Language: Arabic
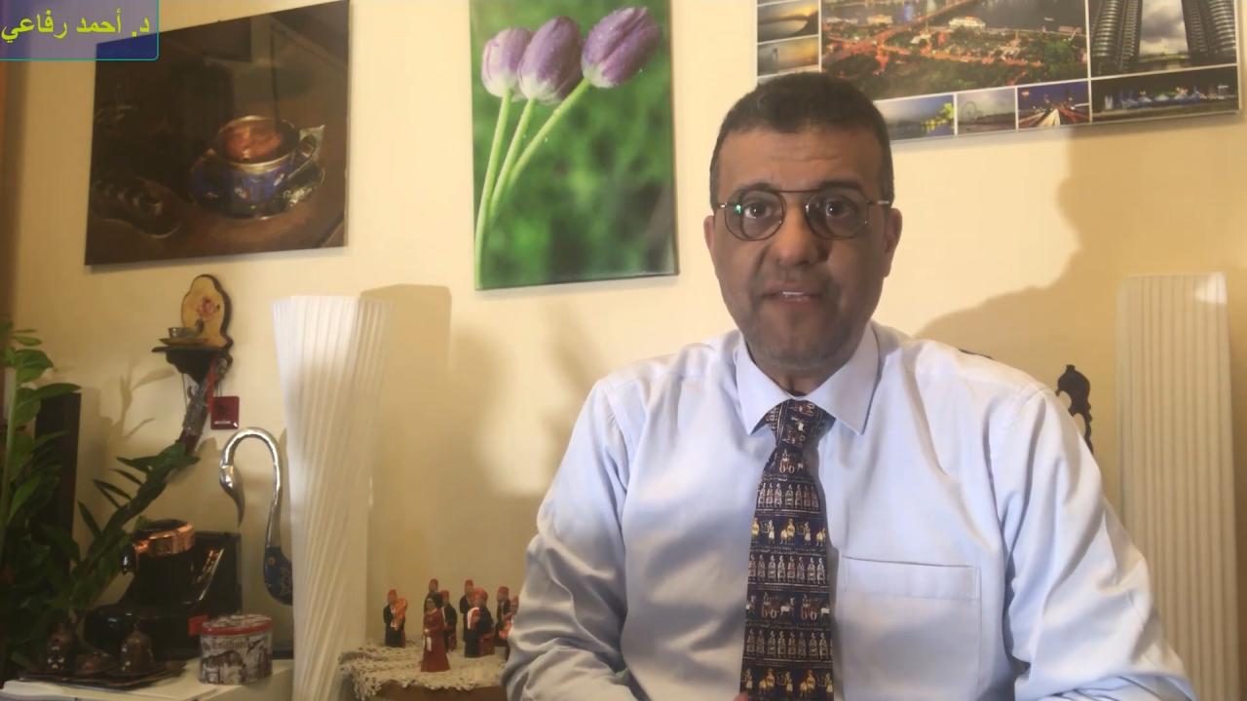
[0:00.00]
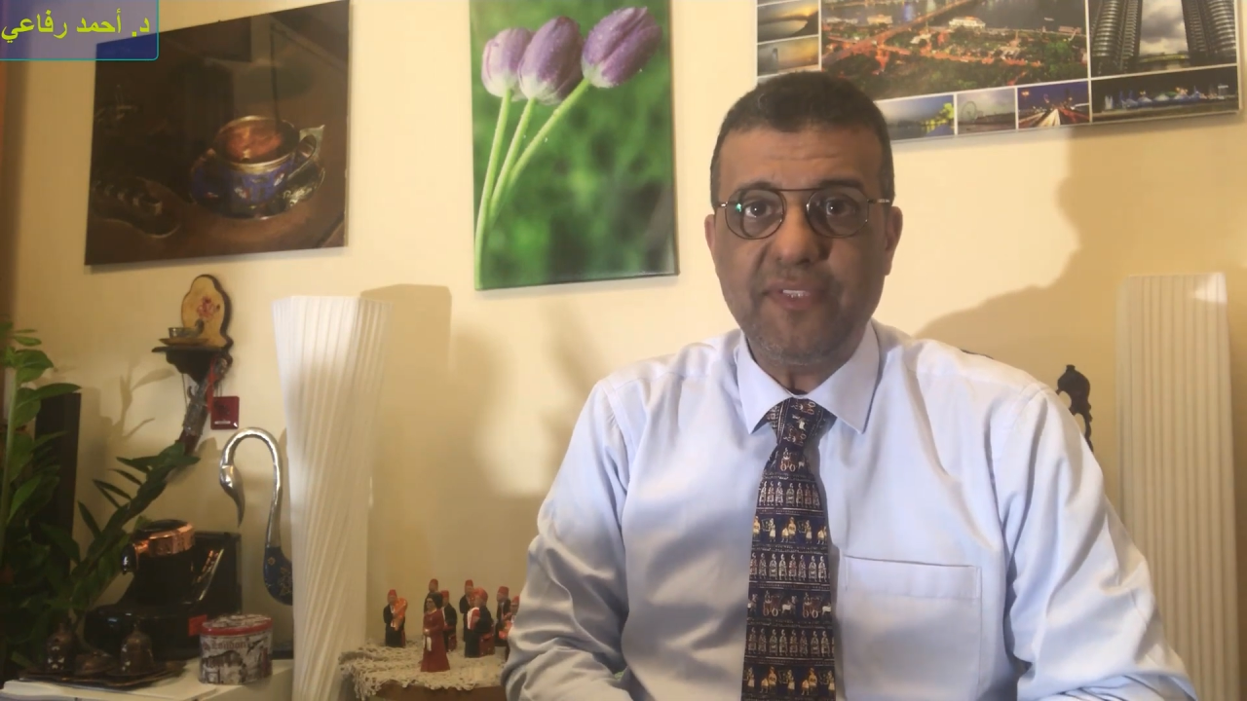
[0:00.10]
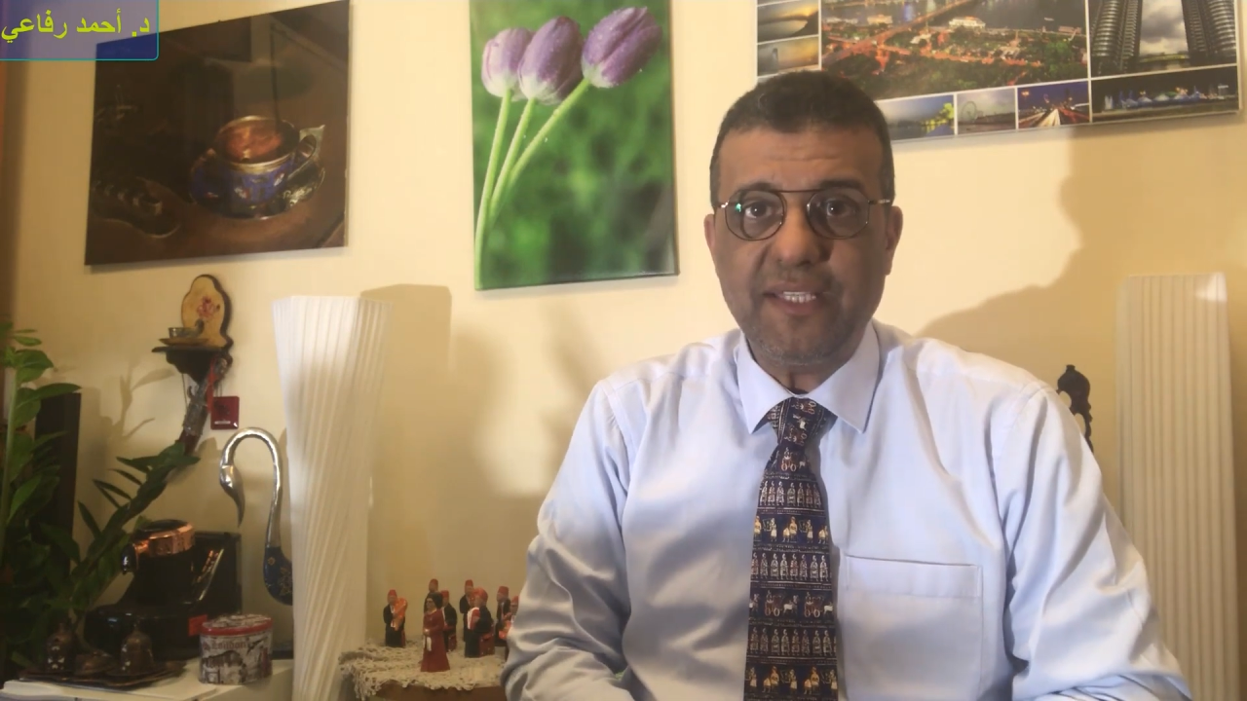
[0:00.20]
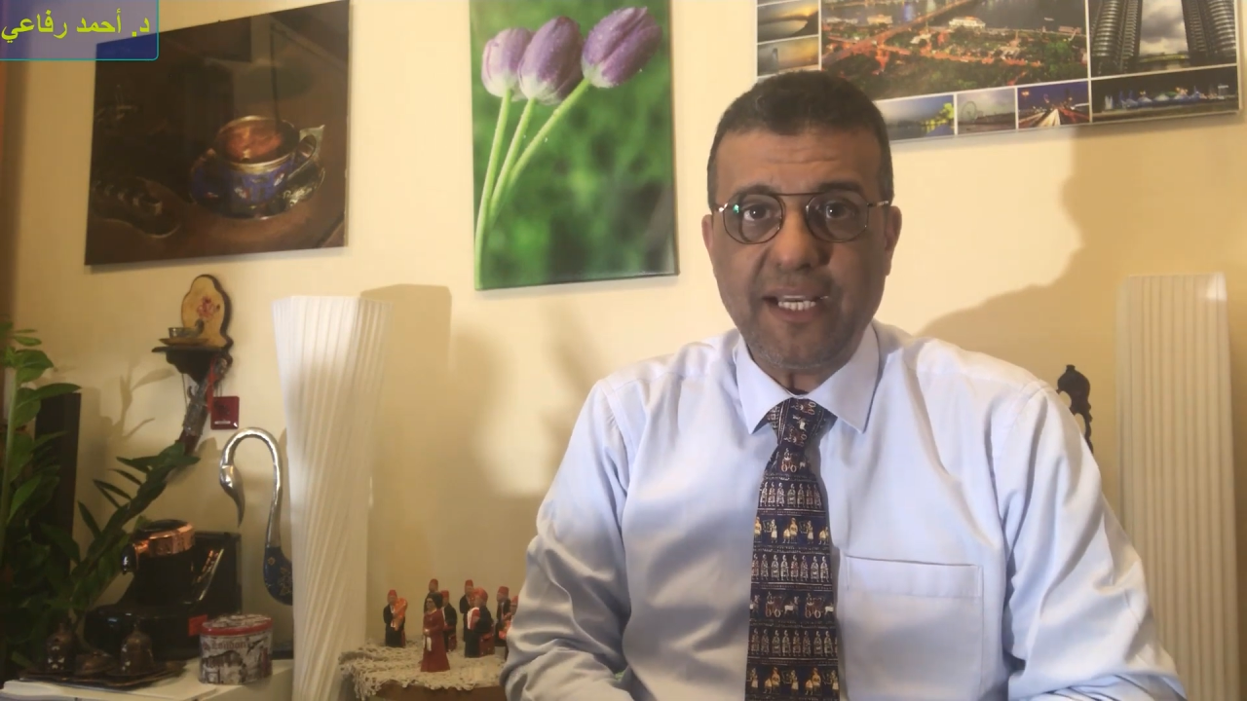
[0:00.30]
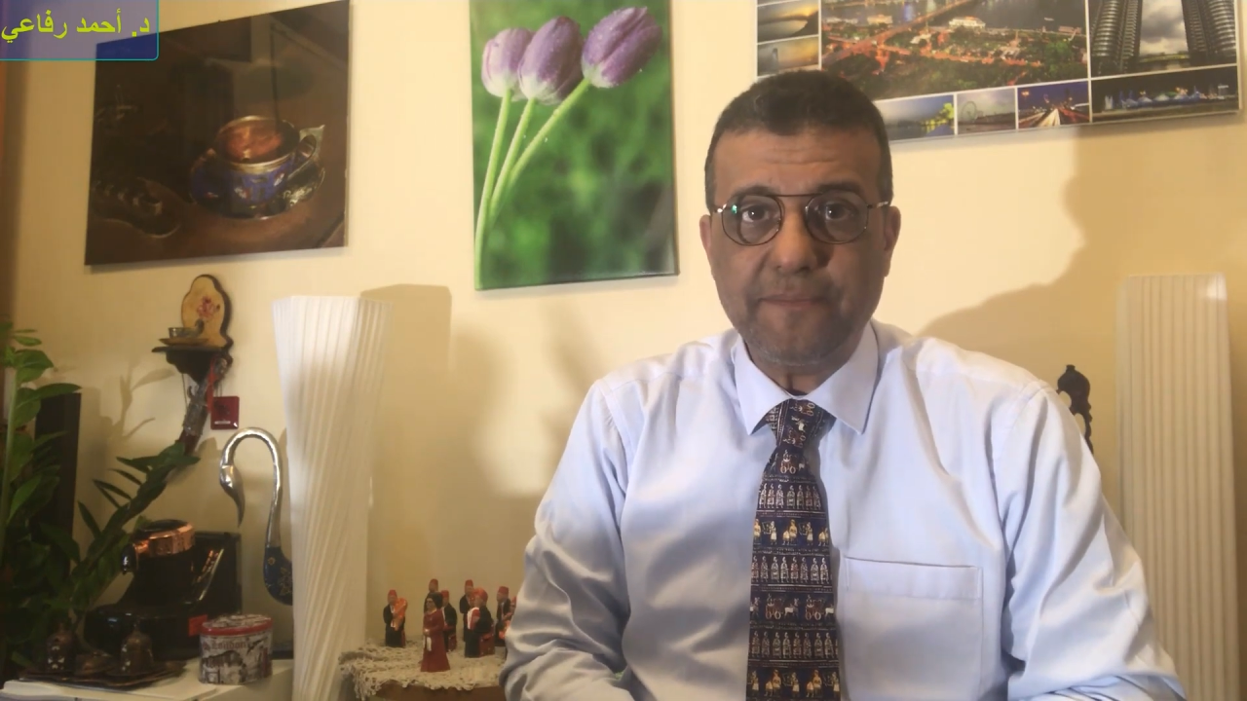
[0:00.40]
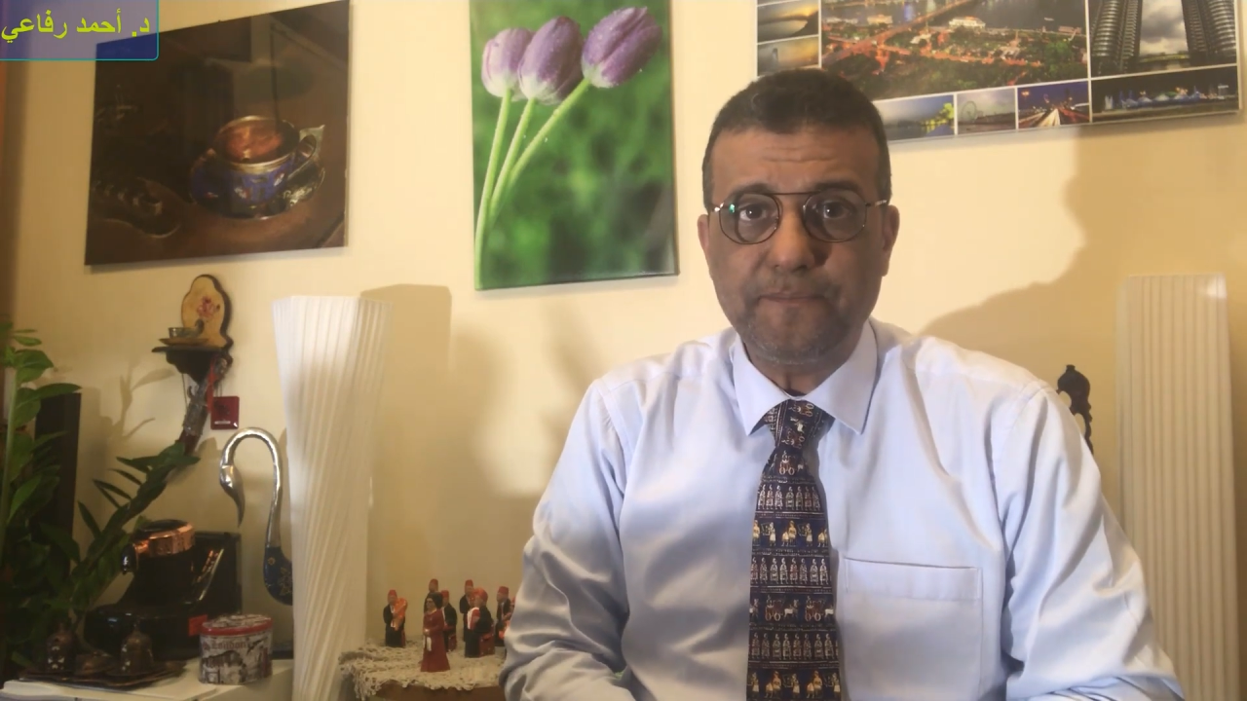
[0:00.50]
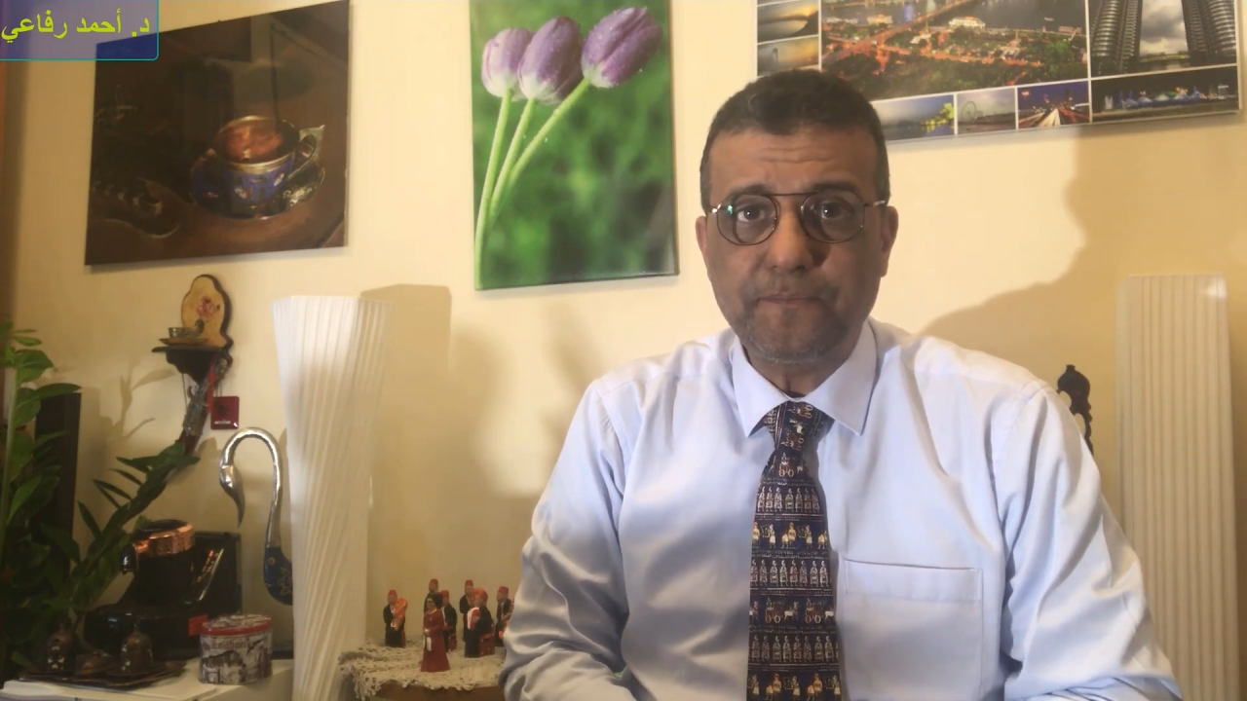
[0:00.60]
الافتتاح